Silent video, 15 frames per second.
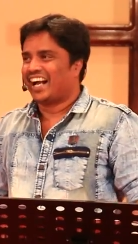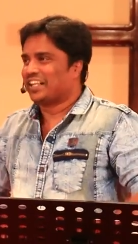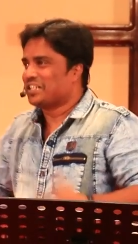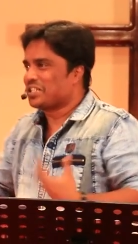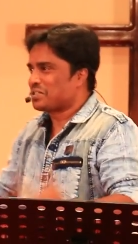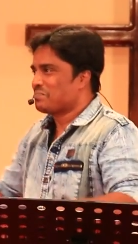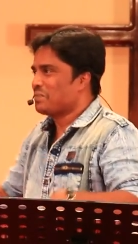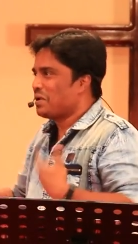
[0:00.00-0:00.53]

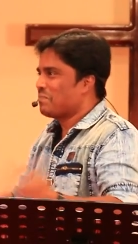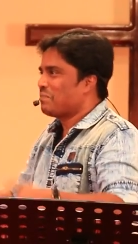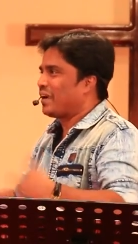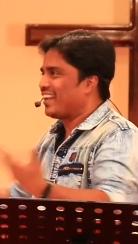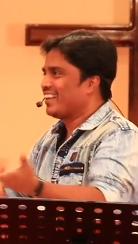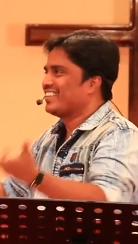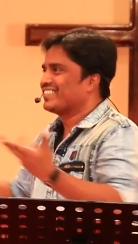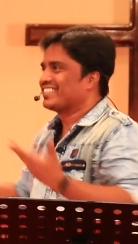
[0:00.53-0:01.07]
அந்த ஸ்மெல்
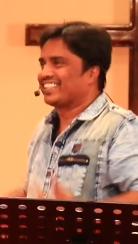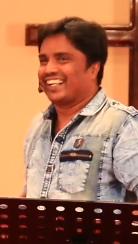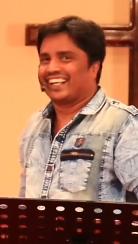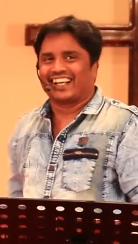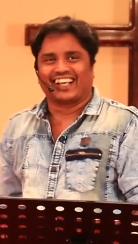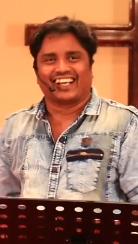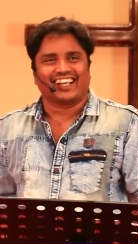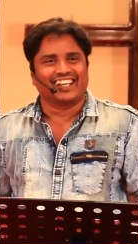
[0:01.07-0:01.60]
பழகிருச்சு
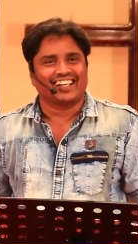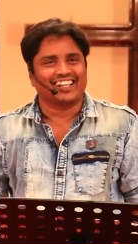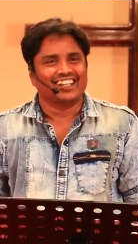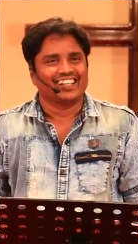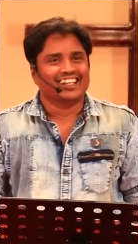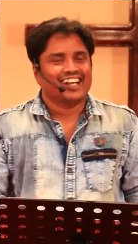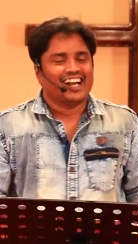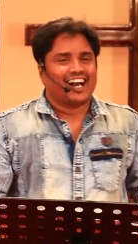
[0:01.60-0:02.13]
எனக்கு
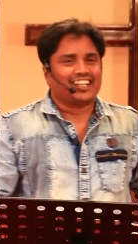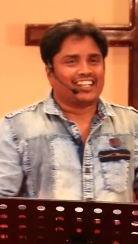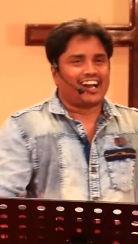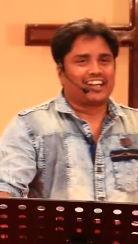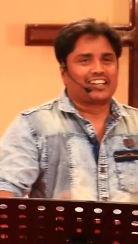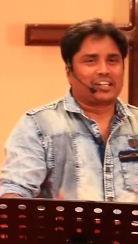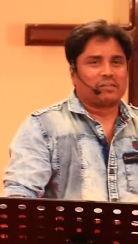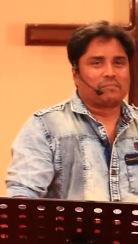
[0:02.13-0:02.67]
அந்த
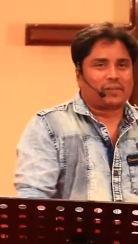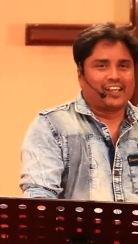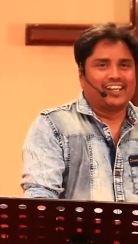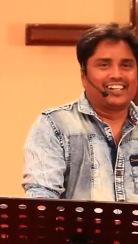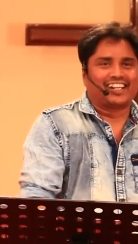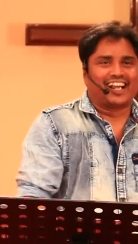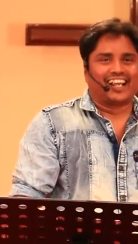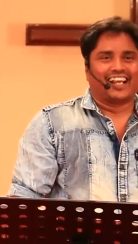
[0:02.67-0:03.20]
ஆட்கள்
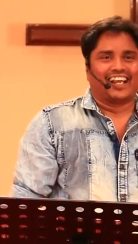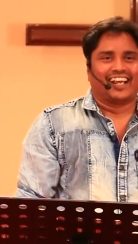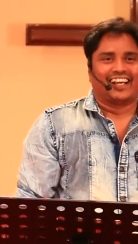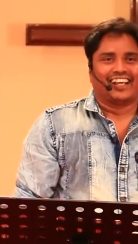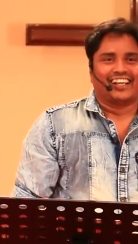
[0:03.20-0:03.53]
பழகிட்டாங்க